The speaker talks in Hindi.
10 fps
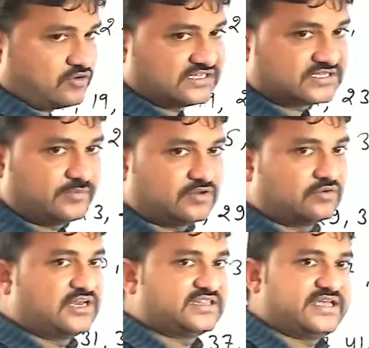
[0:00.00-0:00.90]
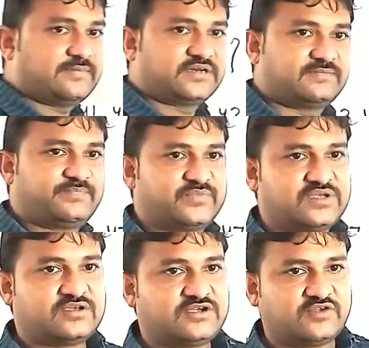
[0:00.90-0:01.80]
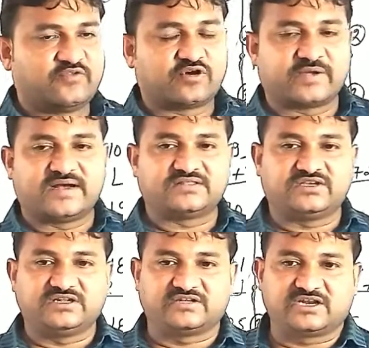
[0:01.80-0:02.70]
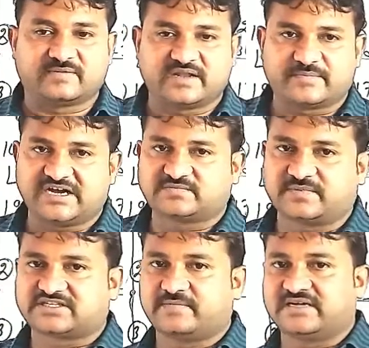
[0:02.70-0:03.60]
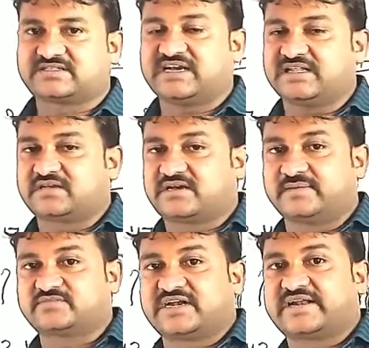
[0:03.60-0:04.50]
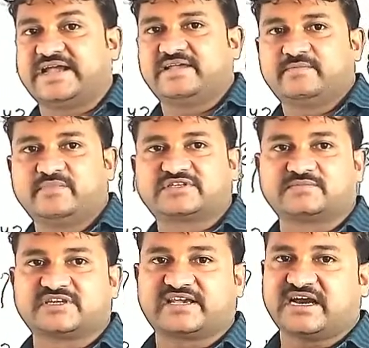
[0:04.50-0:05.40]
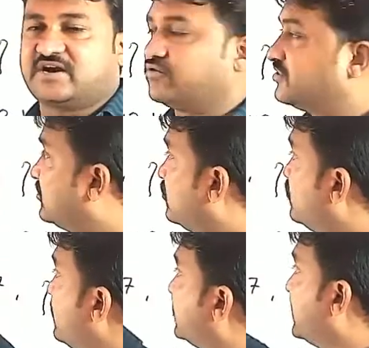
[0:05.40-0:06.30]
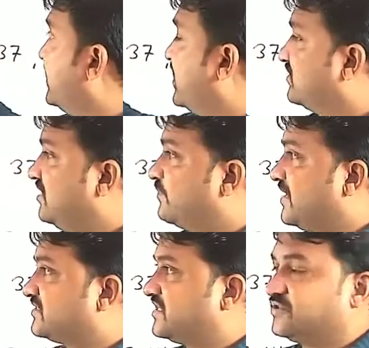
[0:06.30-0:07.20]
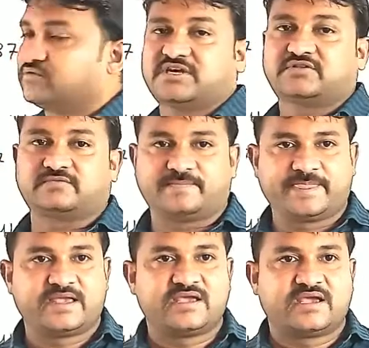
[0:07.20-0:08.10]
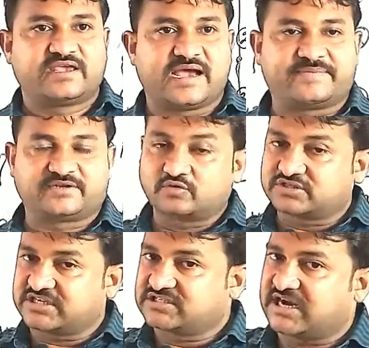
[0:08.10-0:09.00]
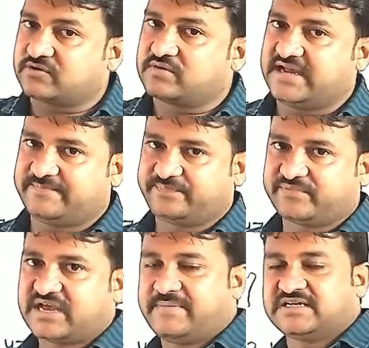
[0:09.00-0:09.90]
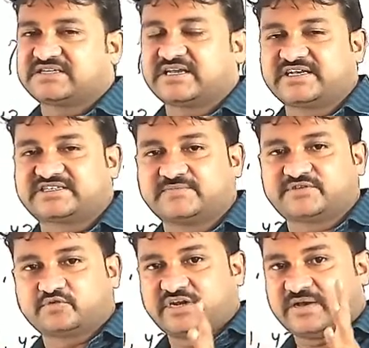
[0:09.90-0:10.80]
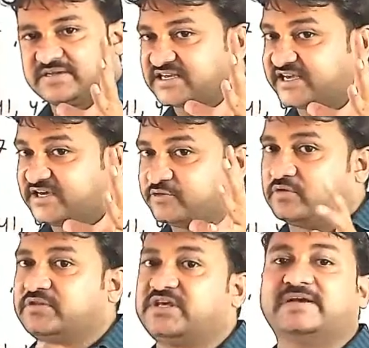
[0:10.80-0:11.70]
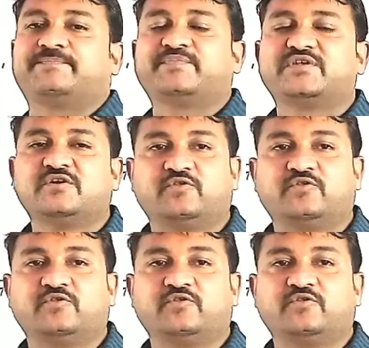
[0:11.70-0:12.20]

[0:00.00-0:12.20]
हैं नो आंसर बिल्कुल गलत है यहाँ पर दो के बाद तीन तीन के बाद पांच पांच के बाद सात क्रम चल रहा है विषम संख्या का होता तो नो आता एक तीन पांच सात होता तो यहाँ पर दो से स्टार्ट हुआ है आवाज संख्या सबसे छोटी आवाज संख्या दो होती है